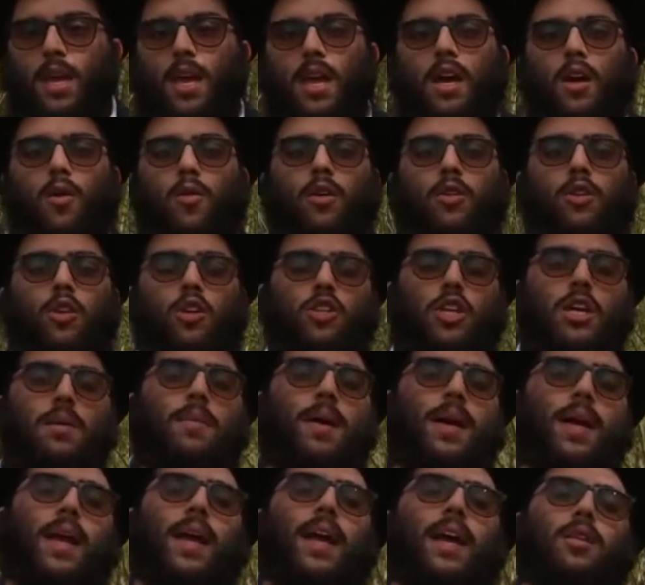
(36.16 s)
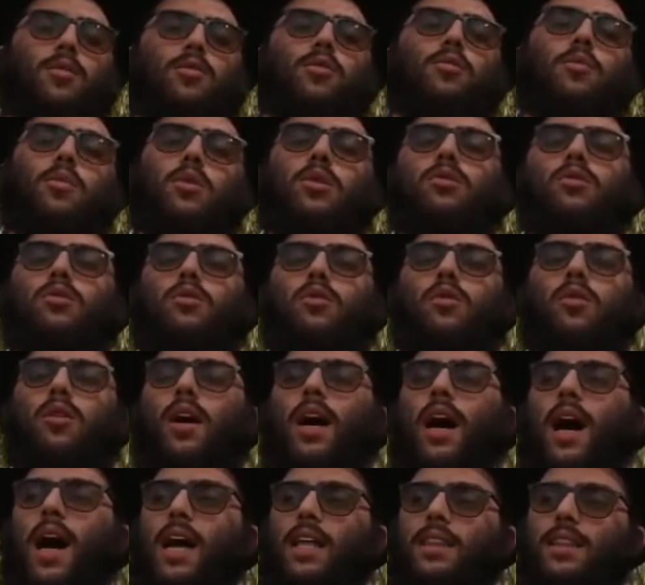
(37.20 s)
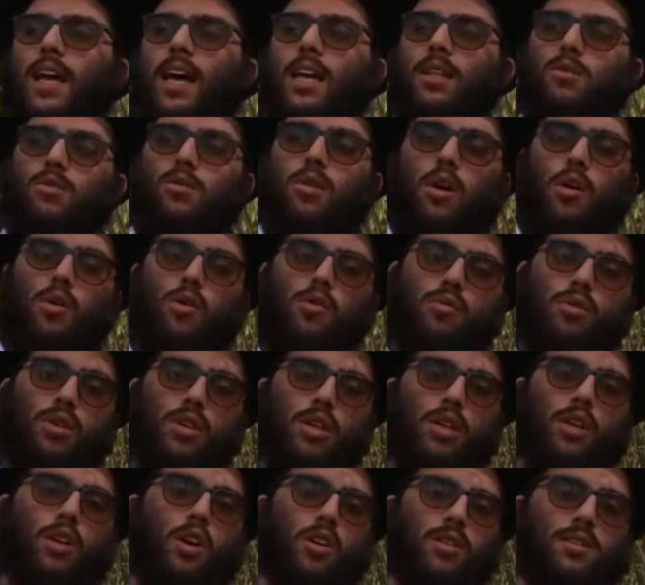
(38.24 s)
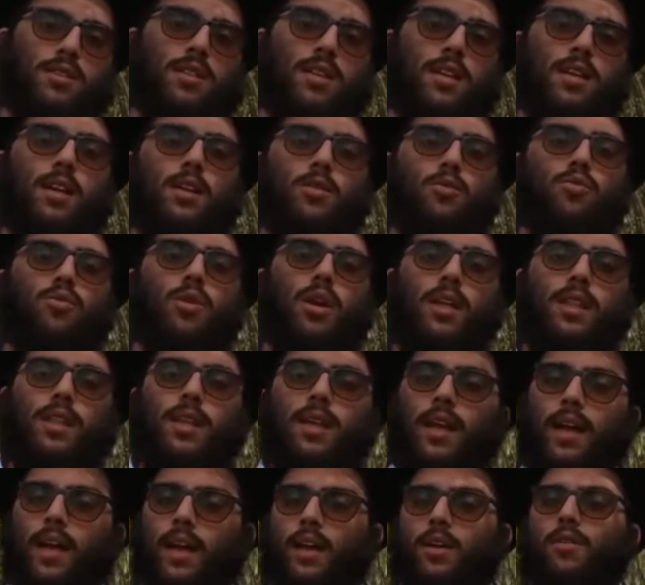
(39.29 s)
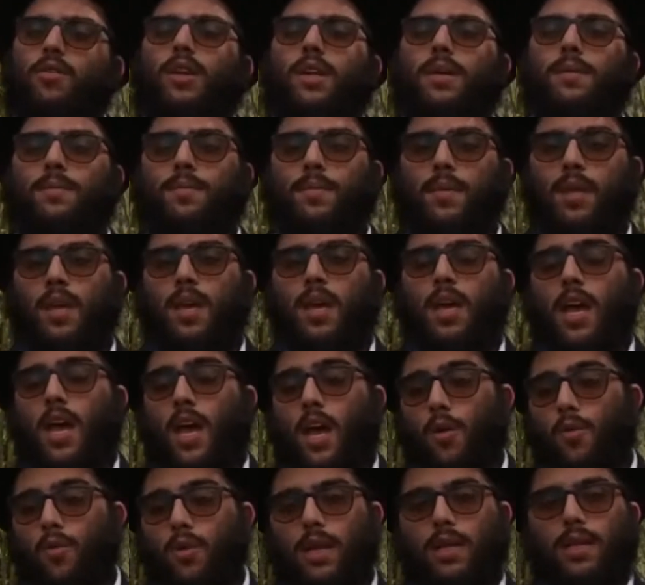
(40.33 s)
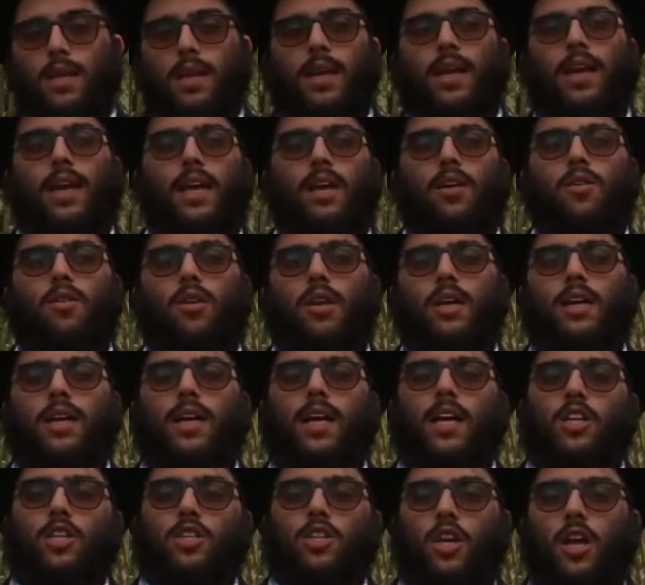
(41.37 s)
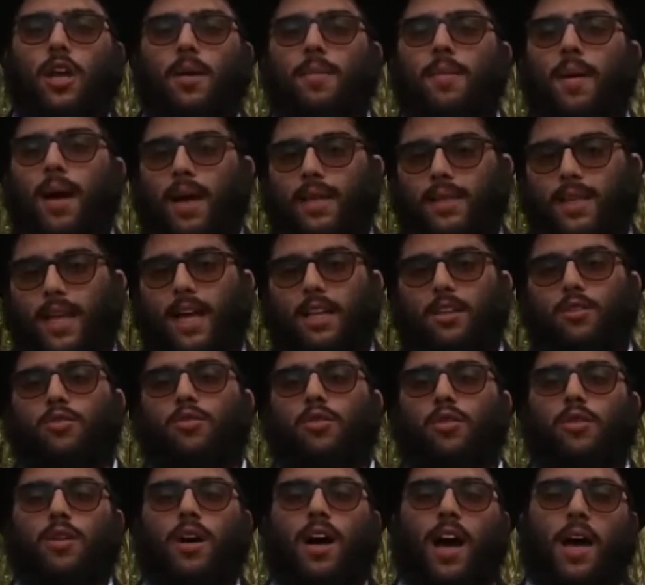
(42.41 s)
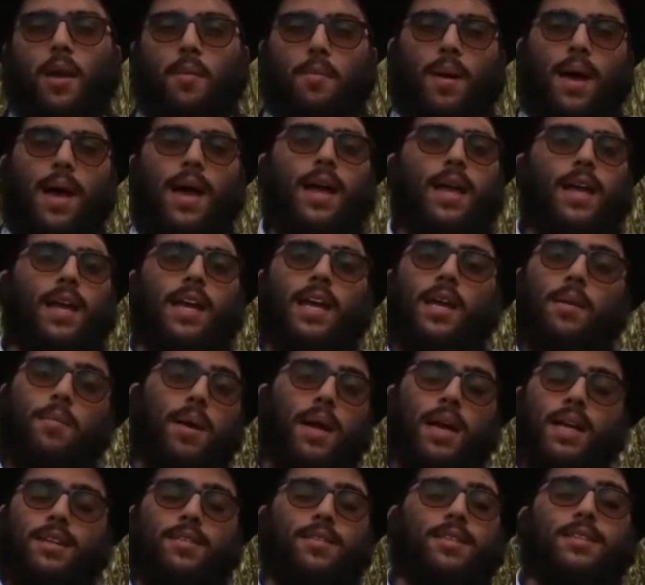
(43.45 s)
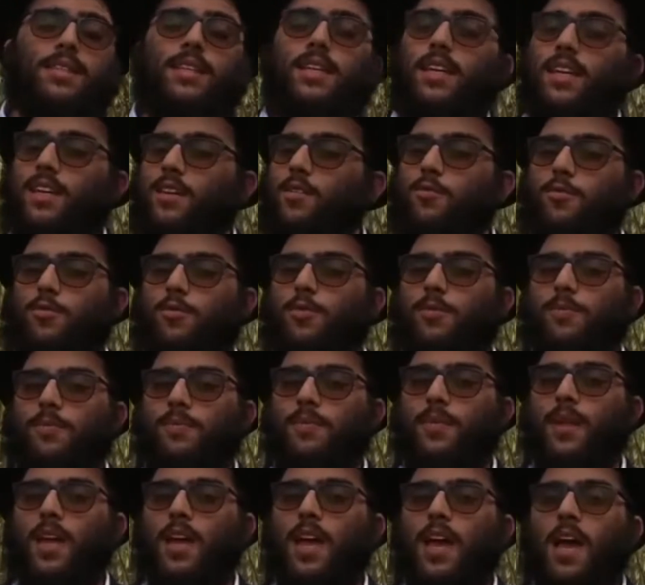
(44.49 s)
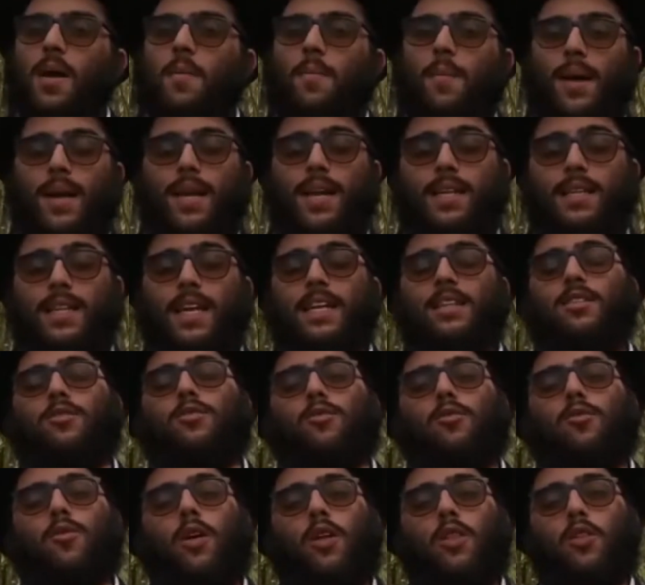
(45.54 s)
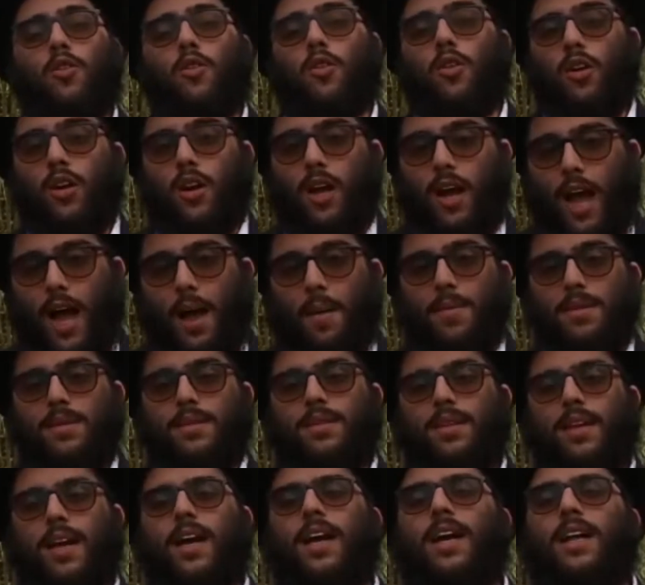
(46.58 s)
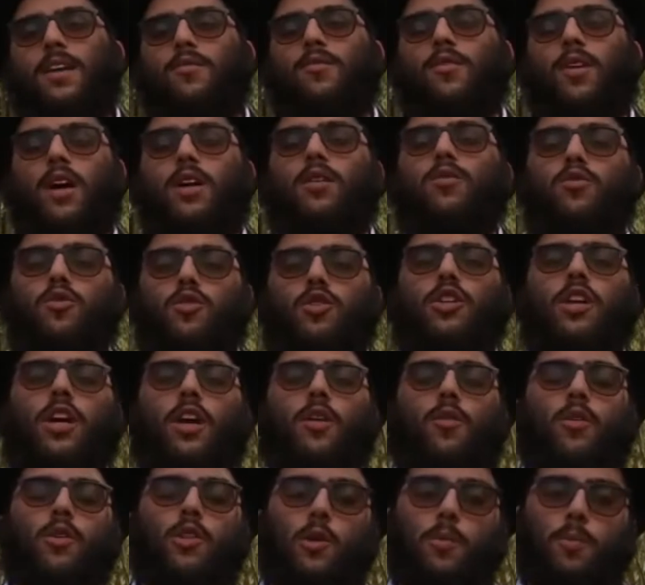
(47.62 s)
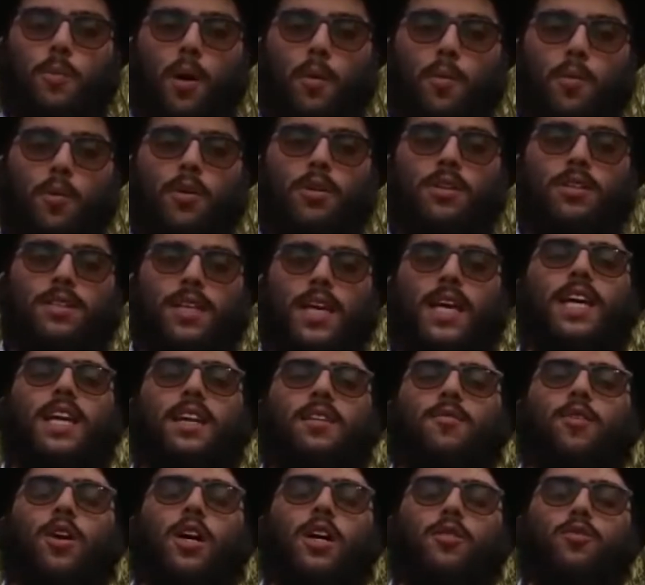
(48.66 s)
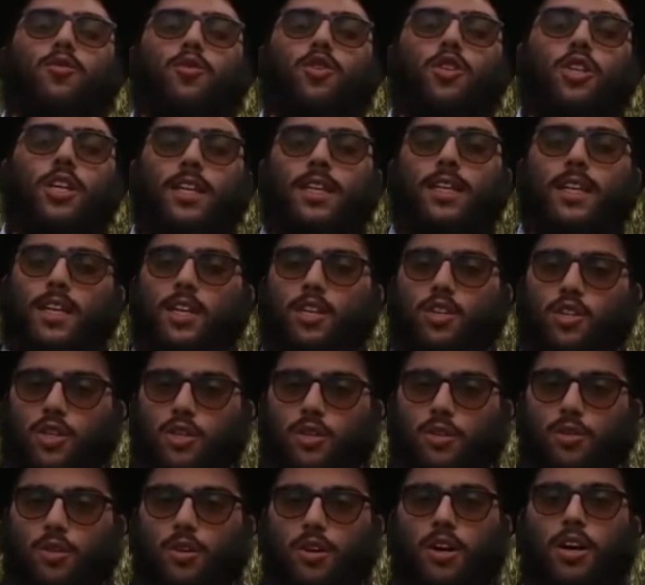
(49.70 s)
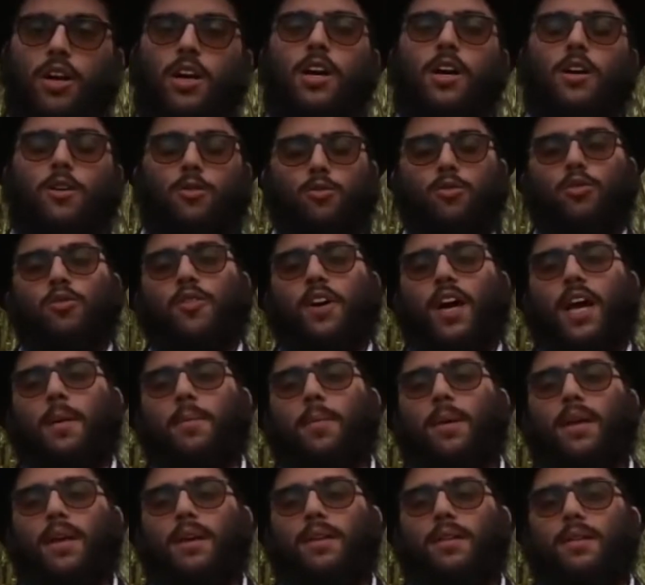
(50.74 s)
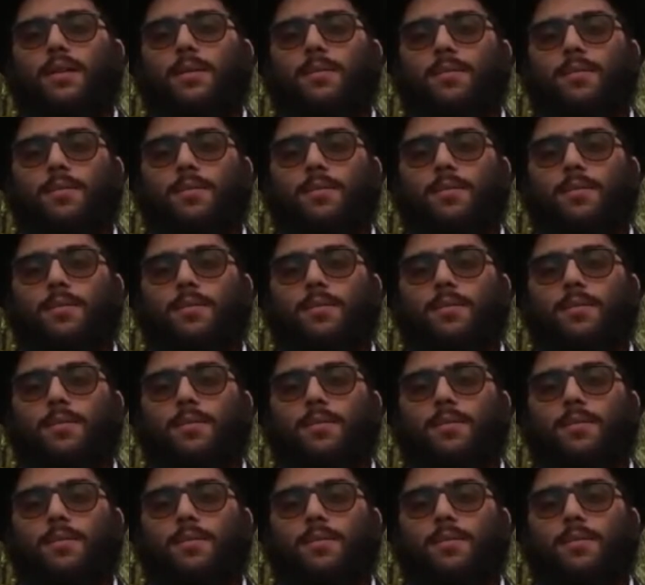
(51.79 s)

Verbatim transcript: Quando Hashem ha creato il mondo, ha dato a ogni cosa della natura delle regole. E una delle regole che Hashem ha dato al mare è che il mare deve essere chiuso ma gli ha detto quando Am Israel vorranno uscire, quando il popolo di Israele vorranno uscire dall'Egitto, tu dovrai aprirti.